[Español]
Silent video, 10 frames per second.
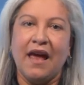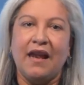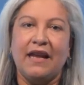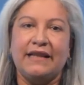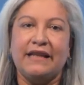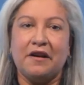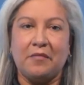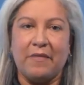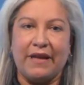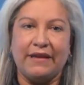las
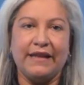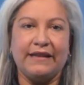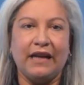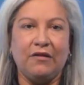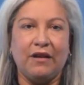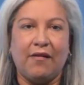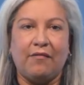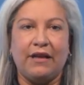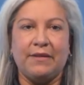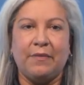herramientas
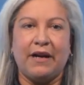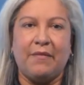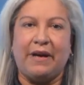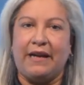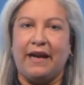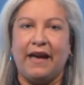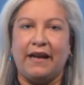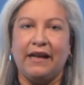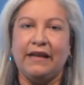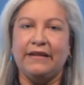saludables para manejar
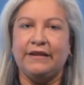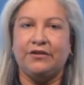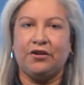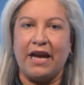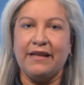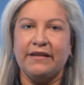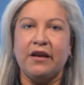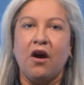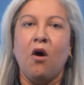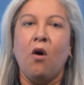el estrés
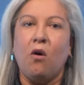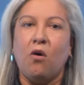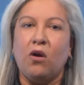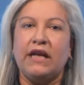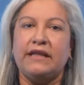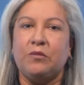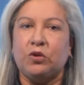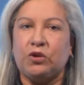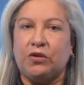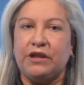o las
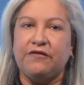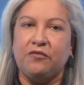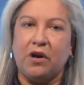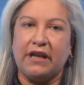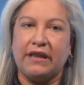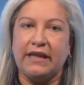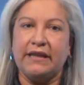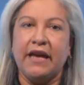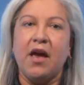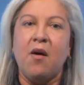emociones fuertes
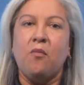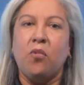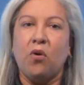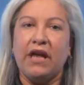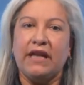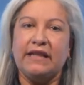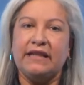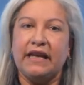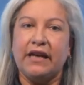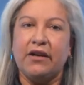pueden
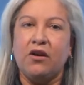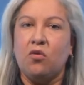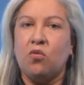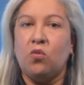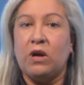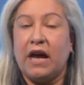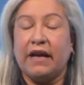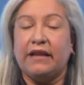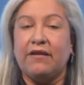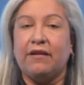ser una
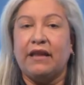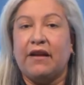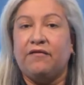actividad